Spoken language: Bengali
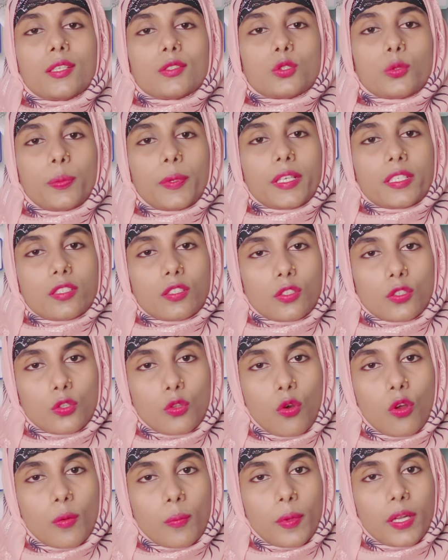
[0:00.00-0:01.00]
তো ফ্রেন্ডস
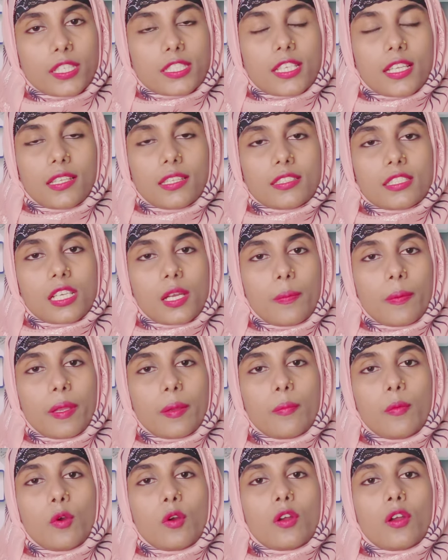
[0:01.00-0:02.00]
নর্মাল সাদা স্রাব
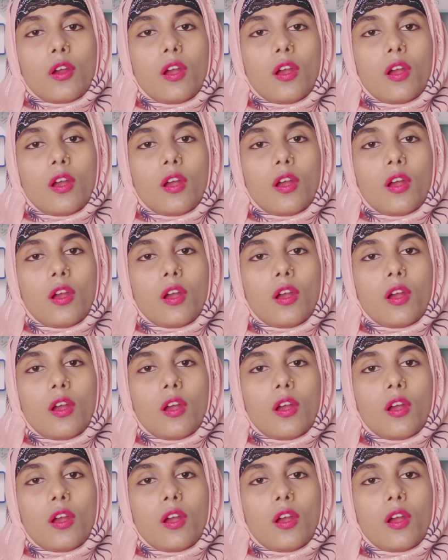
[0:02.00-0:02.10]
এবং